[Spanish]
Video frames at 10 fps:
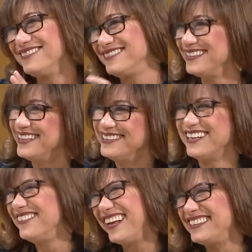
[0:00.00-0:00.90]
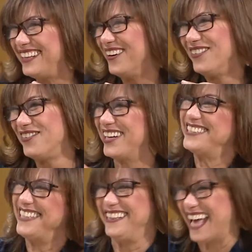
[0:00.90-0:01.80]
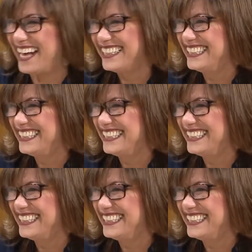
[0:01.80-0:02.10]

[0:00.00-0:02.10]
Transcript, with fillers: Oh. Se ve así como fresita.